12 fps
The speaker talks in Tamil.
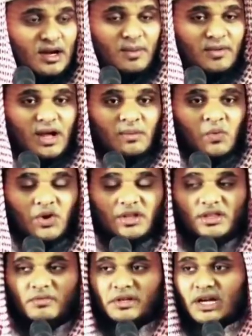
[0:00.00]
ரமதான்
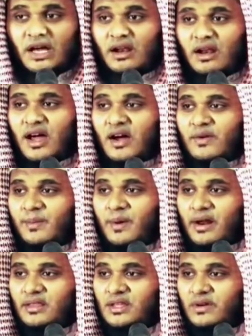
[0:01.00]
முடிந்து விட்டால் அல்லாஹுவை
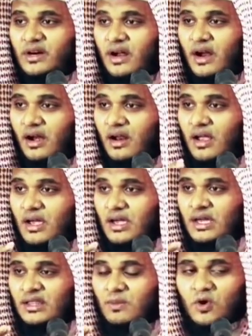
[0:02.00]
மறந்து விடுங்கள்
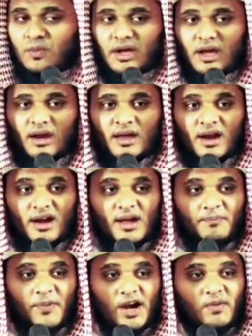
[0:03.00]
இந்த பூமியில் நீங்கள்
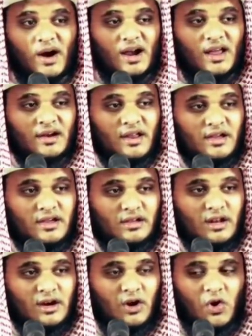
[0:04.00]
எப்படி வாழ
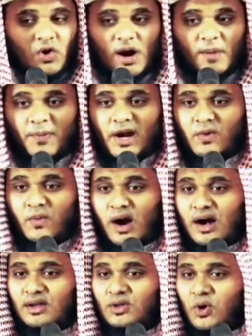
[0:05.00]
நினைக்கிறீர்களோ அப்படி
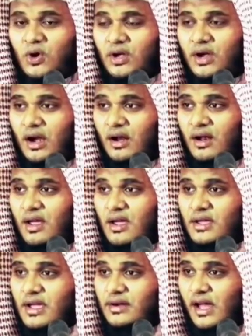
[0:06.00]
வாழ்ந்து கொள்ளுங்கள்
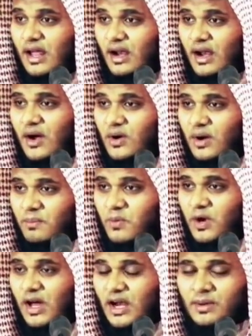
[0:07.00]
என்று அல்லாஹ்
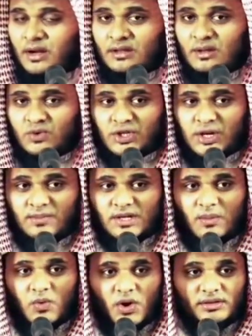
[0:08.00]
ரபுல் ஆலமின் இந்த முஸ்லிம்
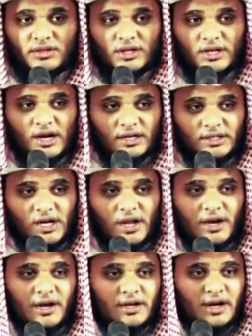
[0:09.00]
சமூகத்திற்கு
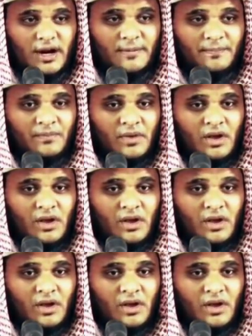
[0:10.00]
கட்டளையிடுகிறான்